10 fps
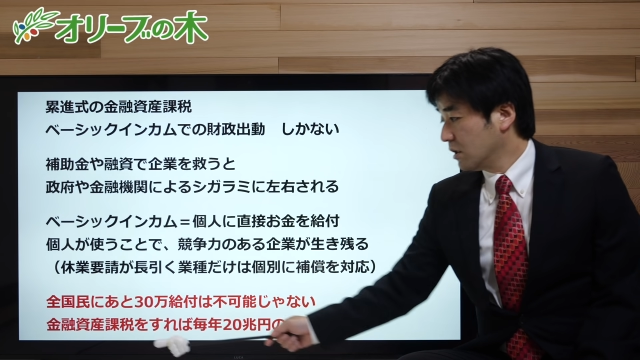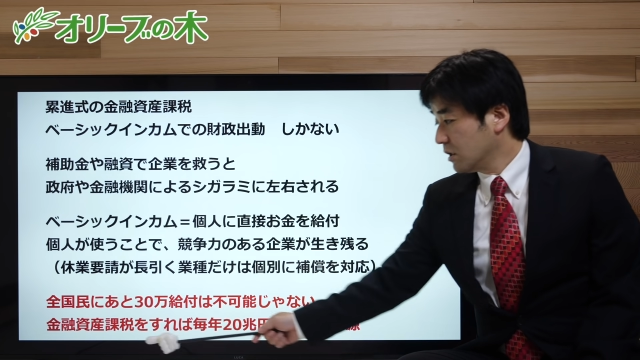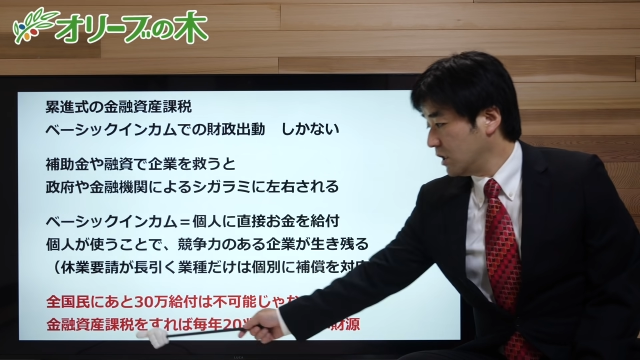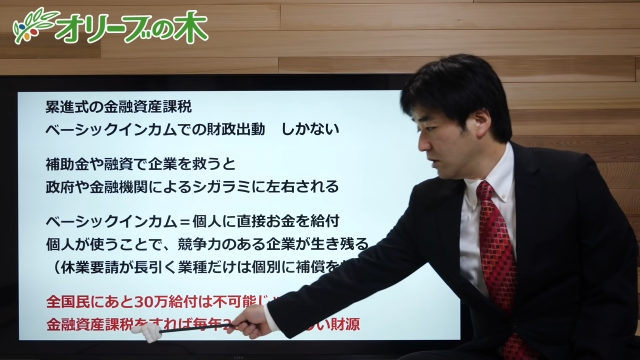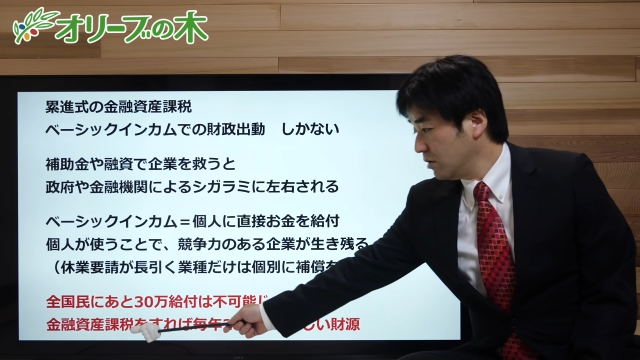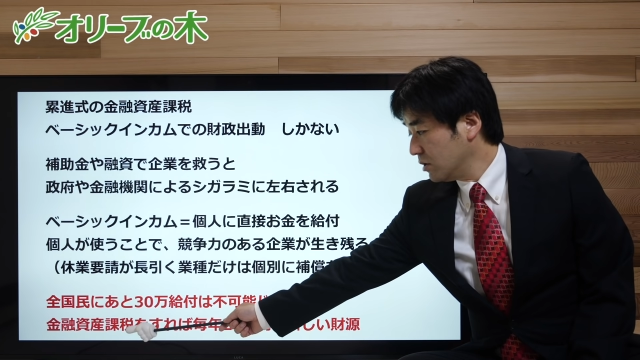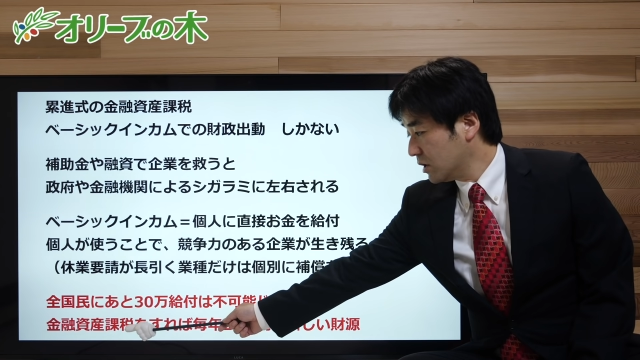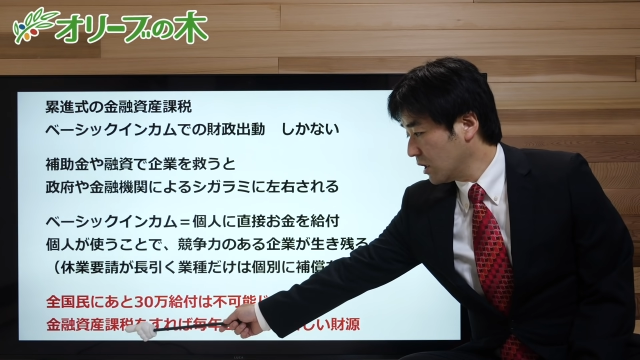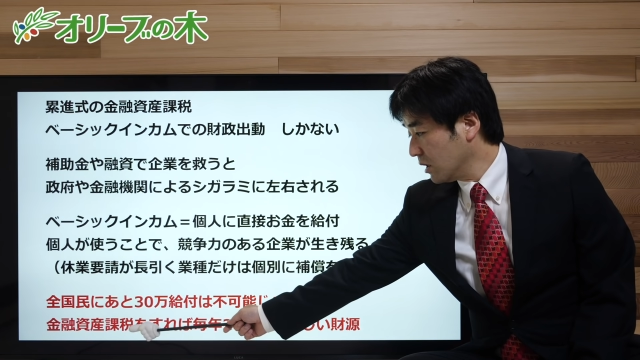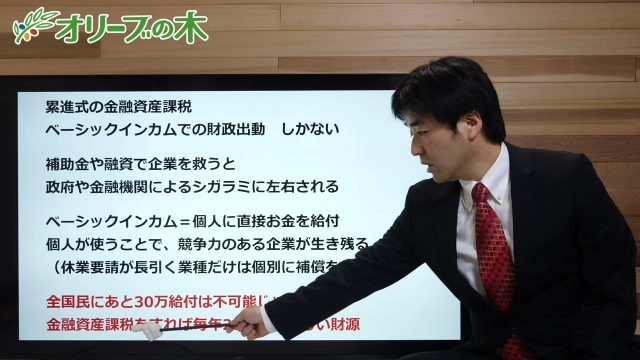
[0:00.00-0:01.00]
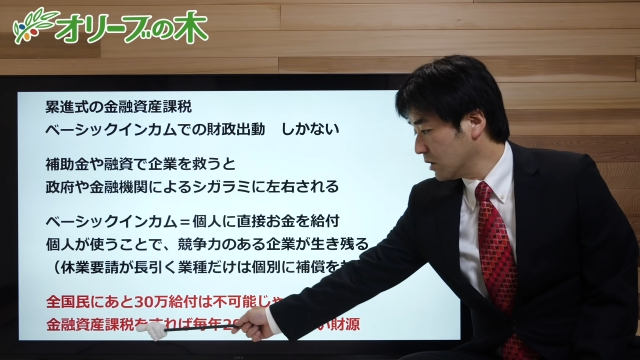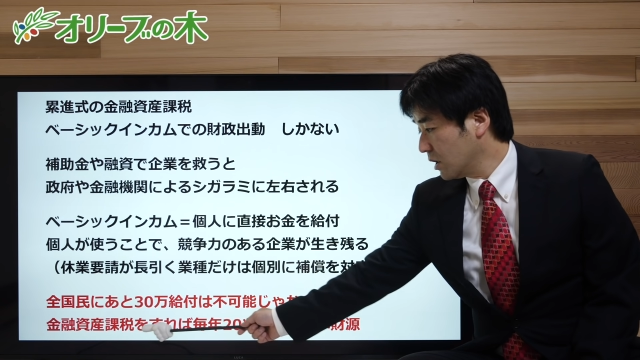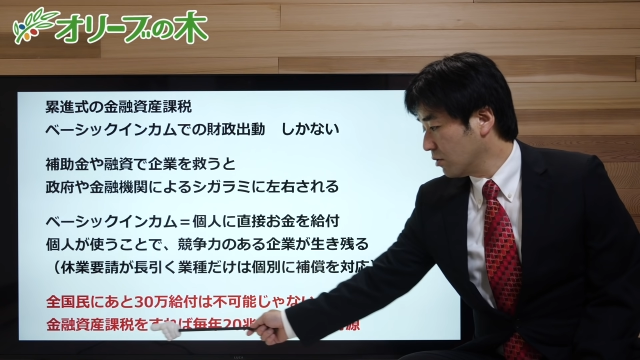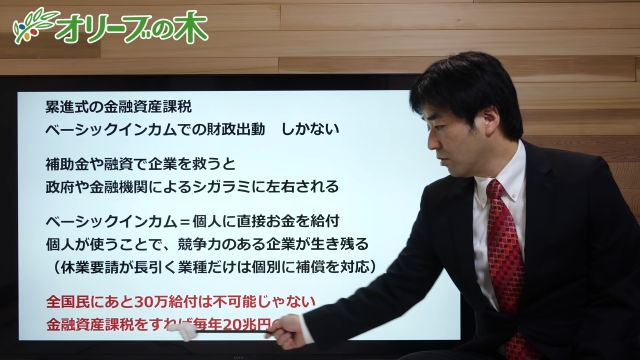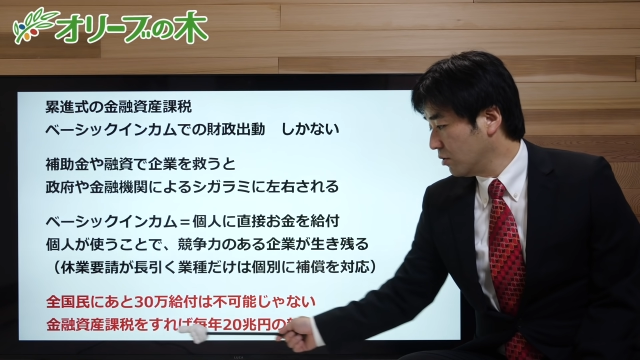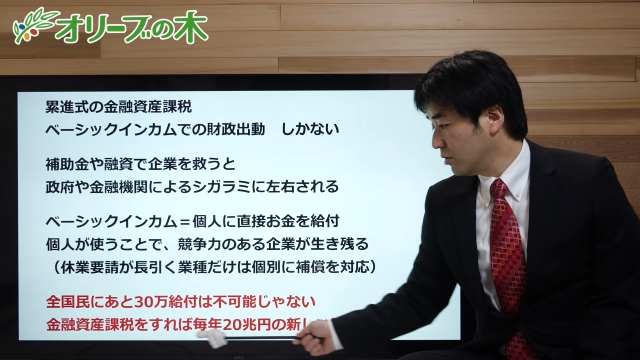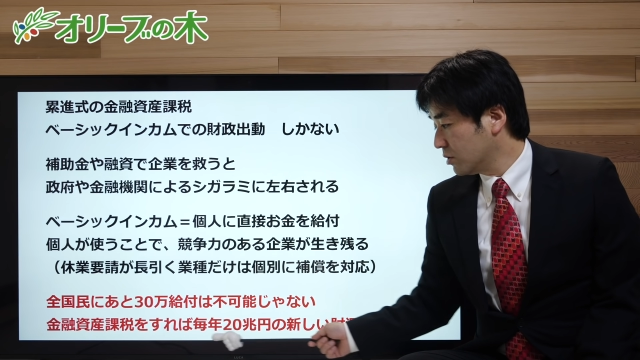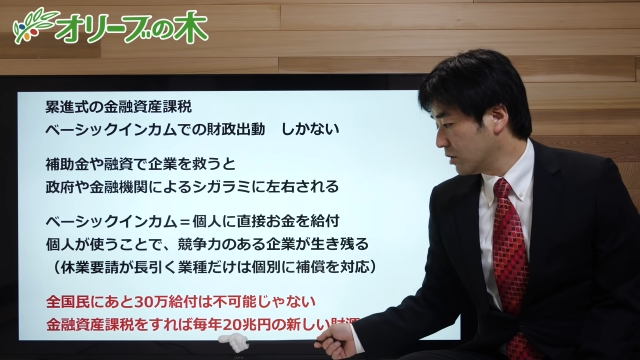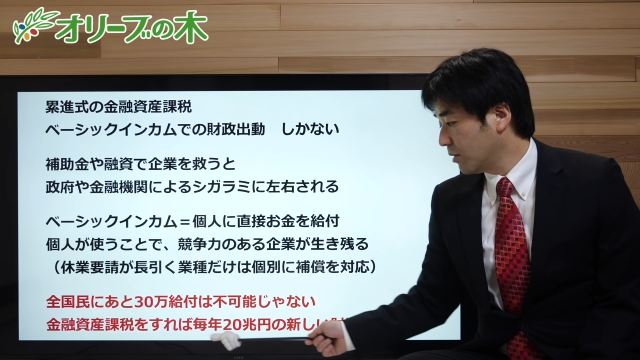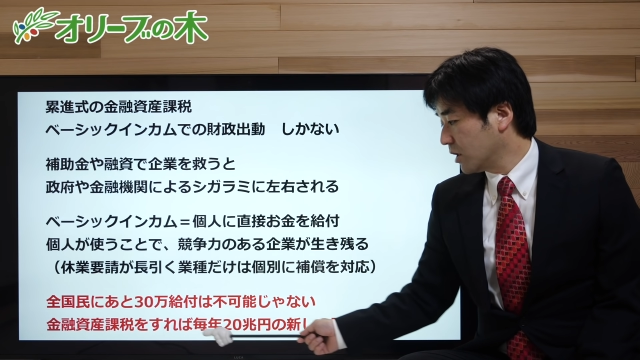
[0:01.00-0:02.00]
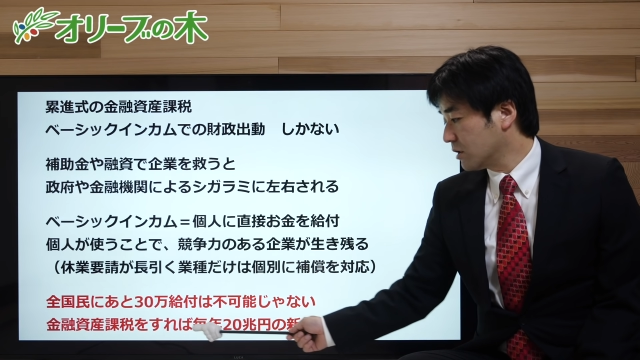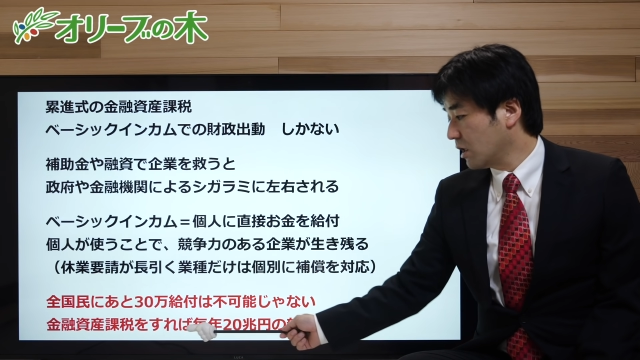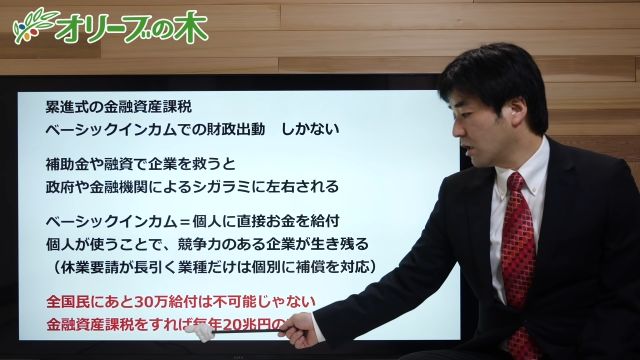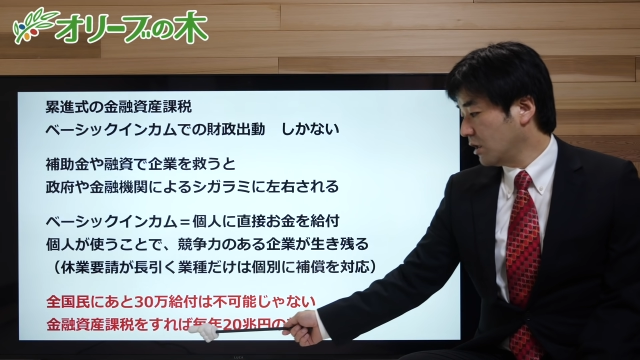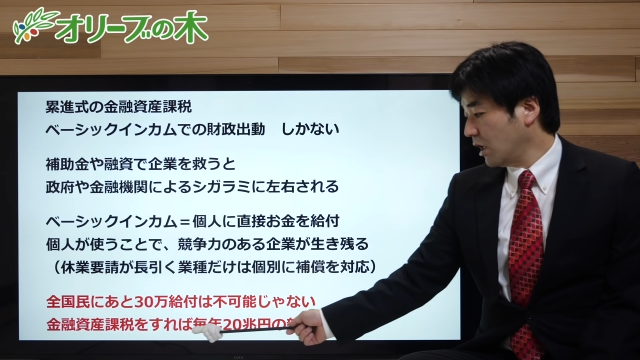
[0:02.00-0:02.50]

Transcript: 金融資産課税を導入すればですね、